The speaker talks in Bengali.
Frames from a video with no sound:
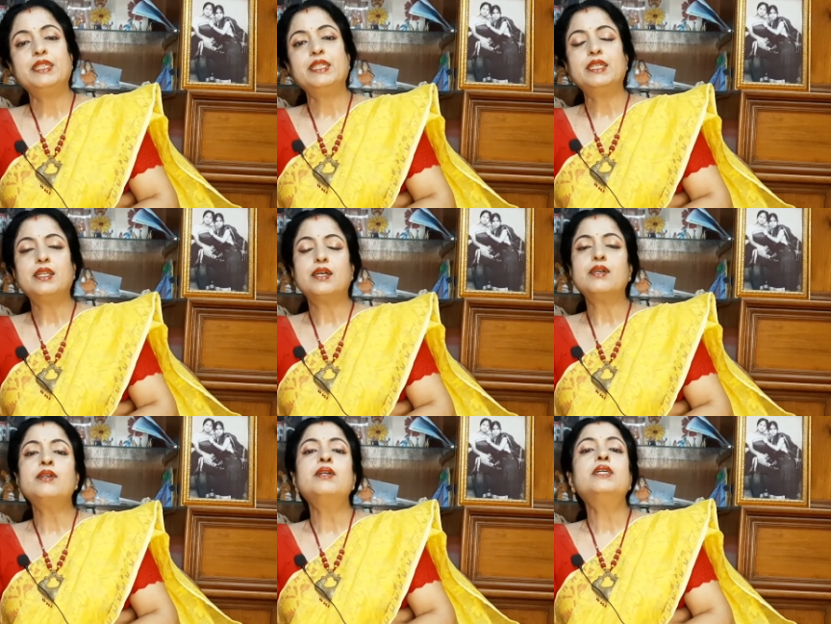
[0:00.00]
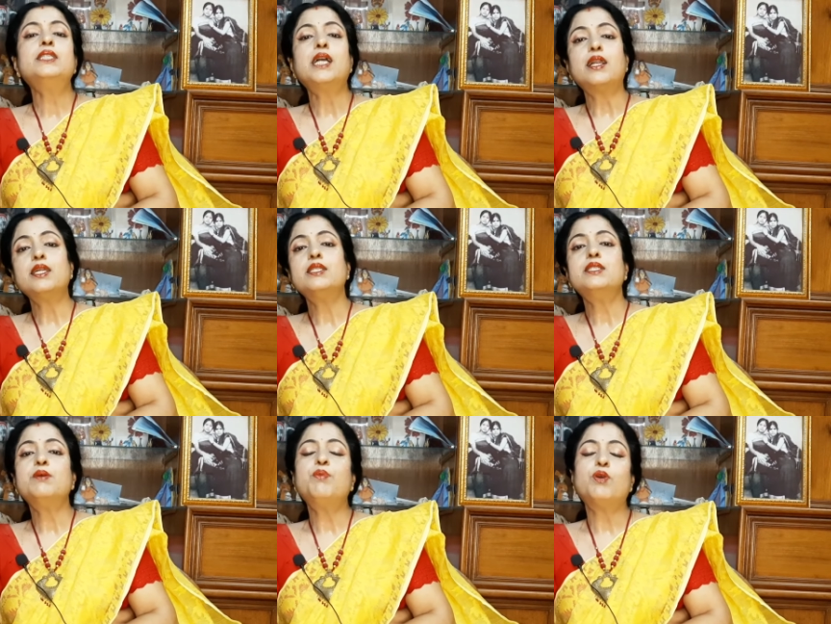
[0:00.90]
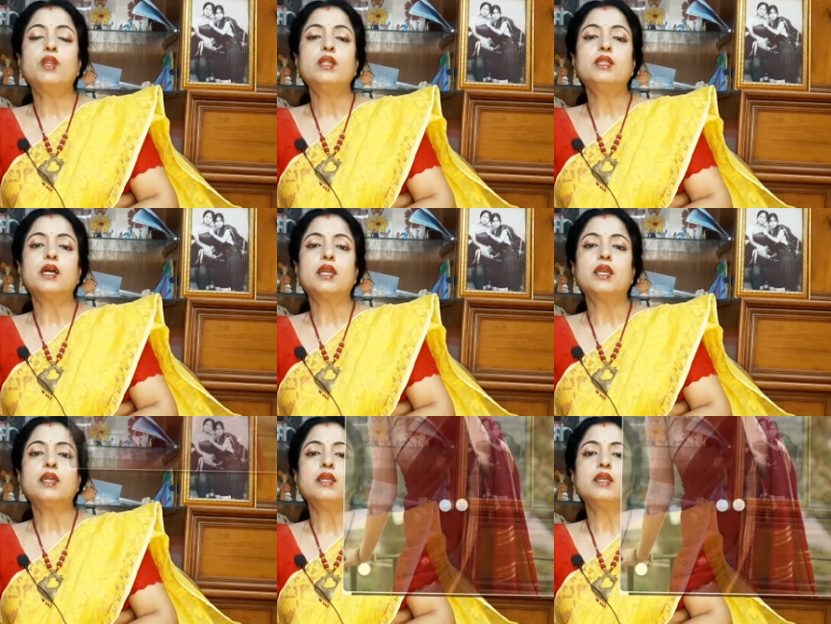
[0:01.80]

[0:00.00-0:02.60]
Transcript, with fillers: এছাড়া শাড়ির যে বর্ডার থাকে